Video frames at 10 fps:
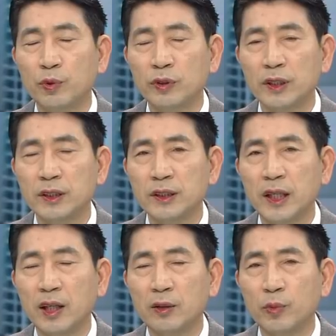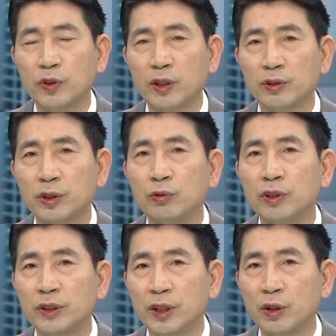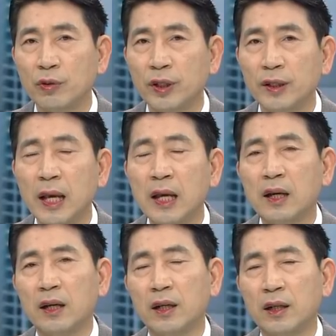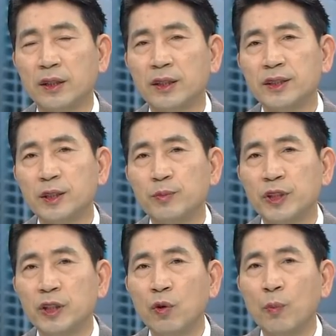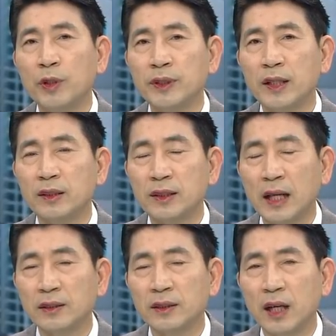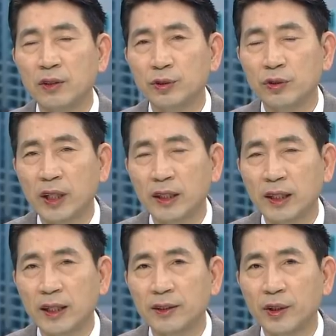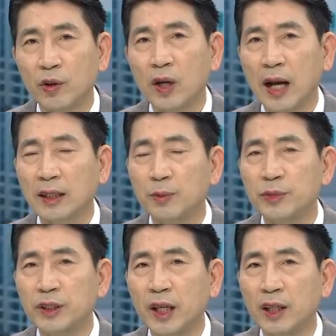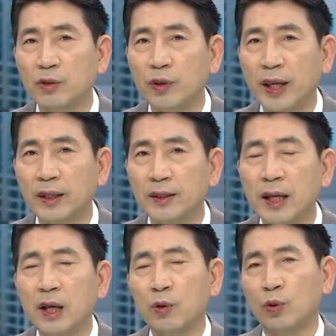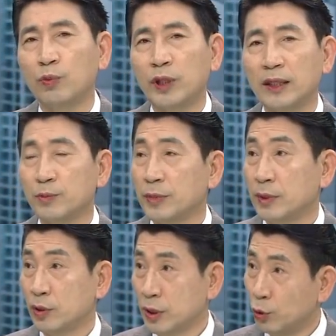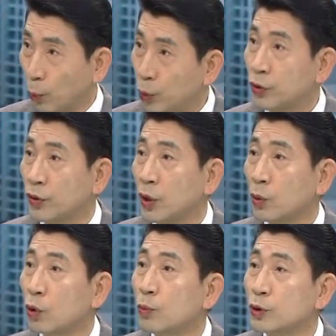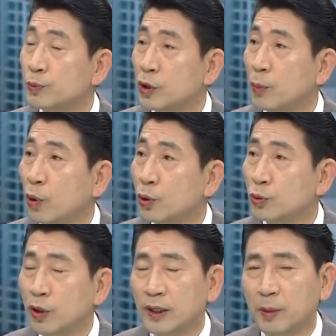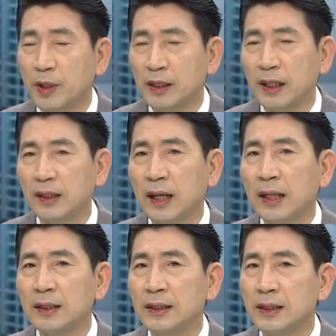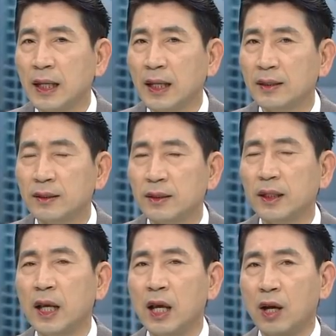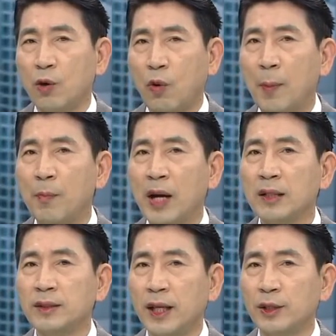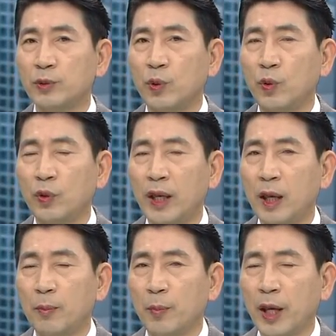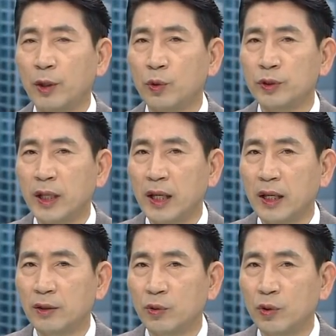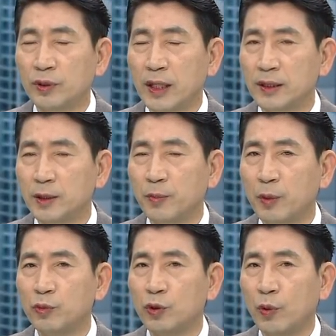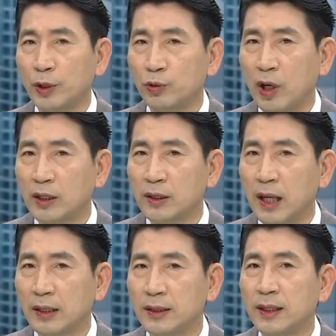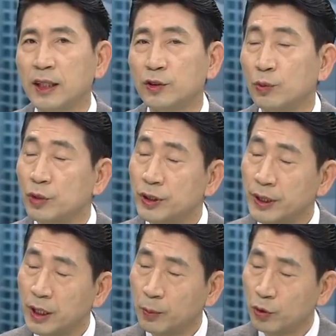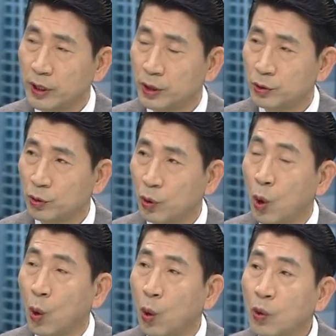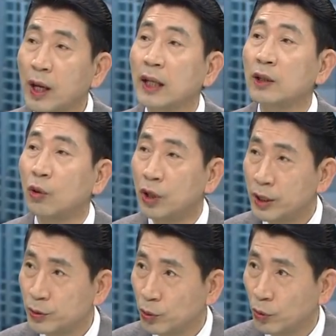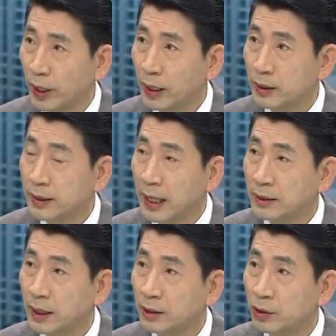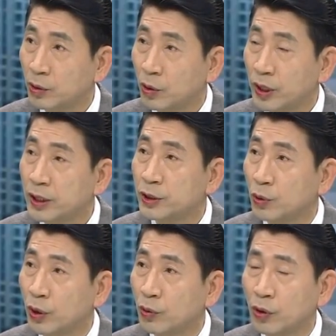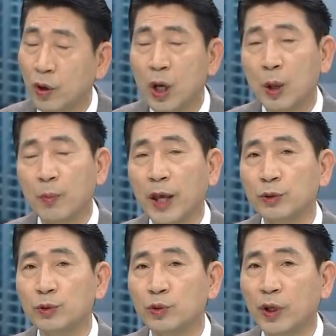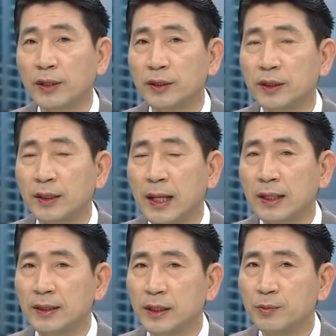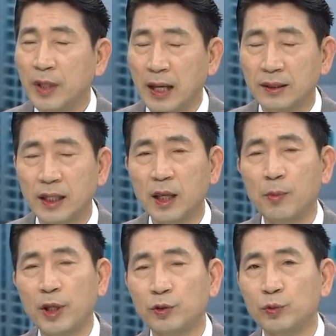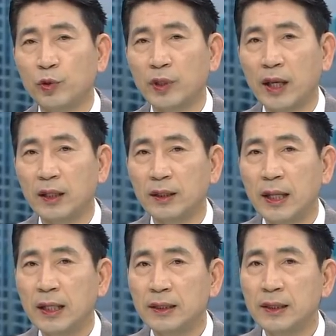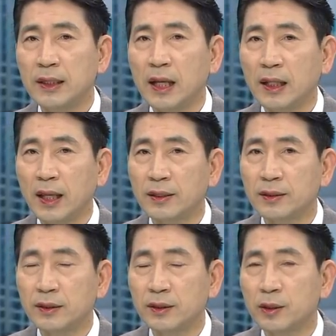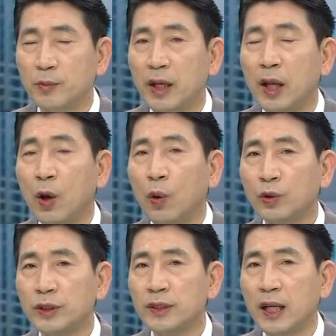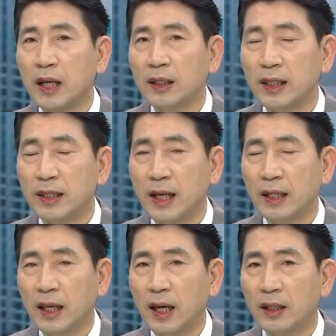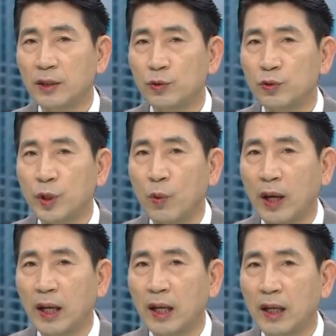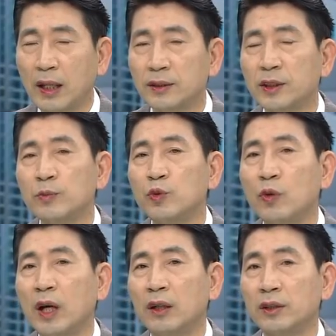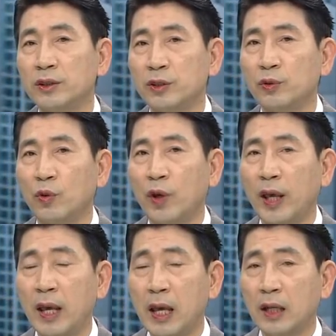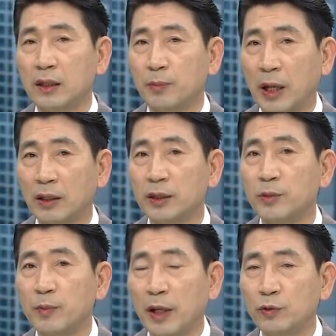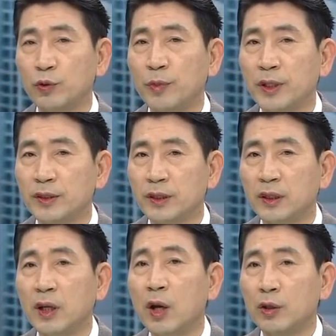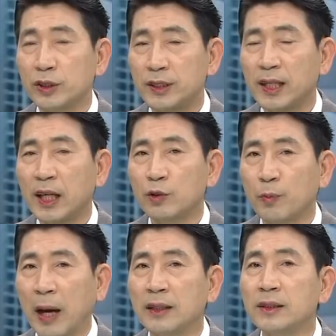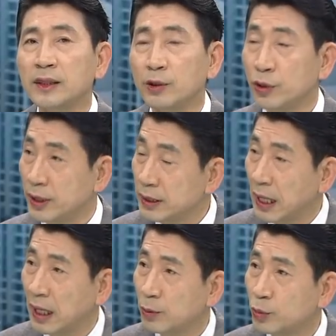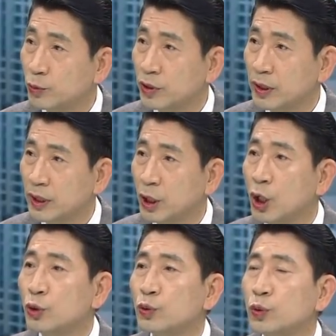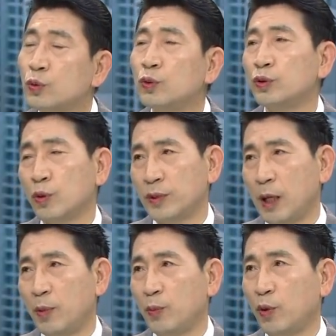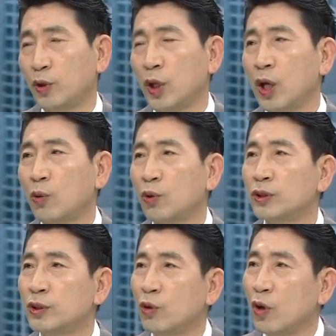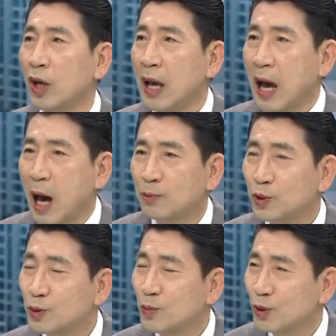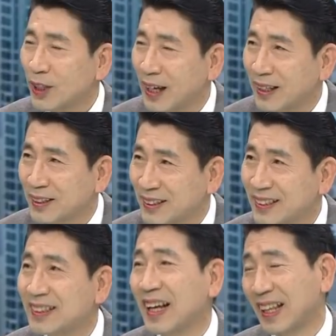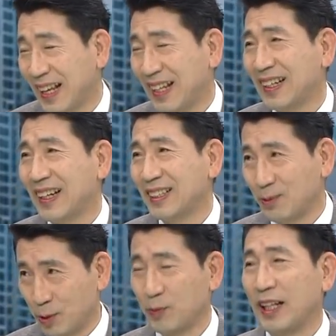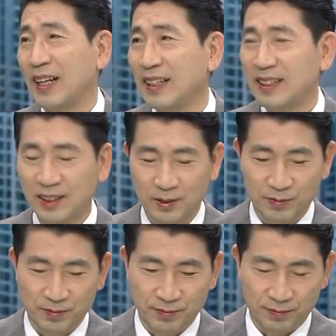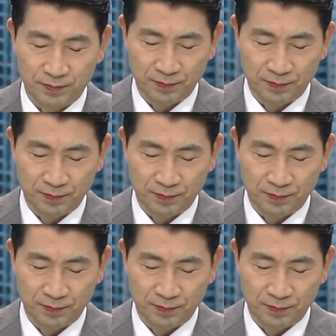부동산 시세를 보더라도 서울 같은 경우에는 어, 0.05% 상승한 것으로 나타나는데요. 강남 지역의 경우에는 그보다 좀 더 높은 그런 모습들을 보여주고 있기 때문에 일단 시장에서는 관망세 속에 매도자도 사실은 매물을 회수하거나 시장을 좀 더 지켜보자는 쪽으로 호가를 올린 쪽의 어떤 양상들로 이어지고 있고요. 매수 쪽에서는 지금 당장의 매수보다는 시장에 있어서 정말 오 시장이 이야기하는 규제 완화가 정부와 어느 정도의 그 발걸음을 맞추면서 시장에 좀 반영될 수 있느냐 하는 부분들을 추후 좀 살펴보는 그런 서로 암중모색하는 그런 단계가 네. 아닌가 싶습니다. 알겠습니다.